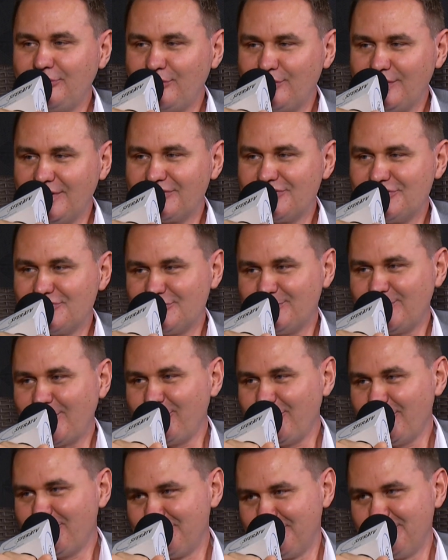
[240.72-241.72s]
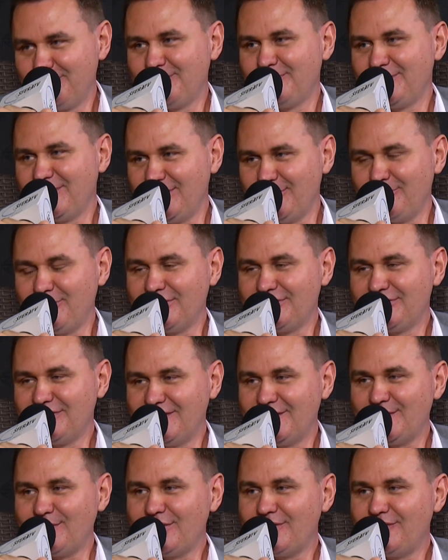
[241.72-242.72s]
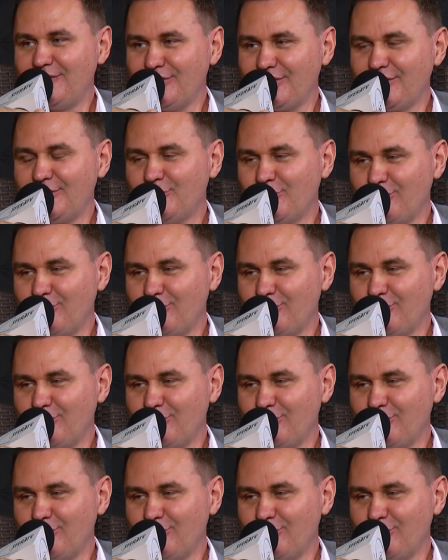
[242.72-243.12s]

nie znaczy, że mamy temat załatwiony,